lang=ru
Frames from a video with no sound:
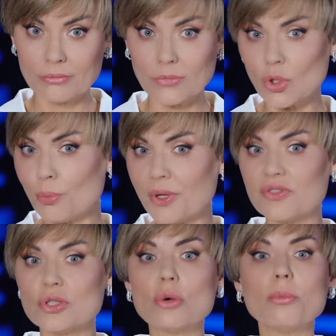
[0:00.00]
Но при
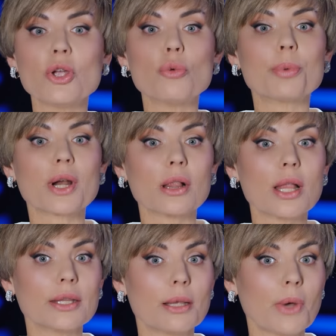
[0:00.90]
всем моем
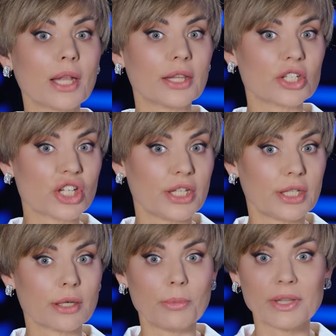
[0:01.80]
прохладном
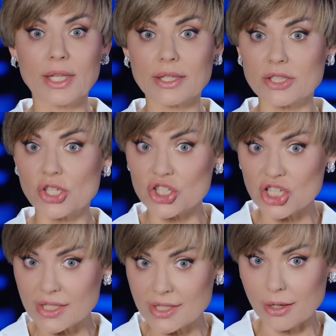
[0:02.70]
отношении к
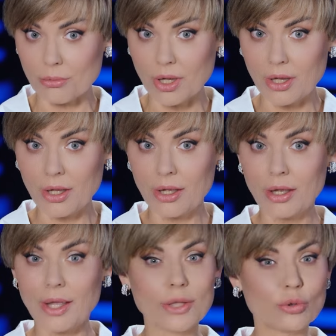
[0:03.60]
мандатодержателям
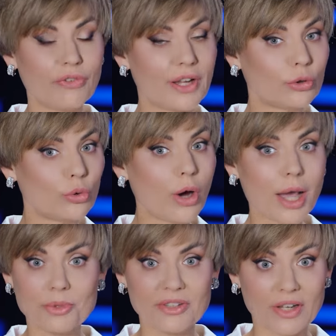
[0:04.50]
эту войну
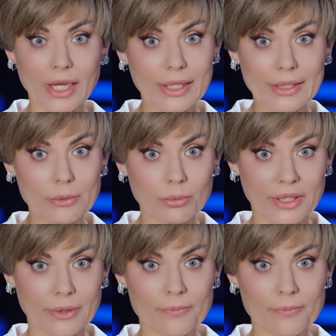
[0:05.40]
объявляли не мы.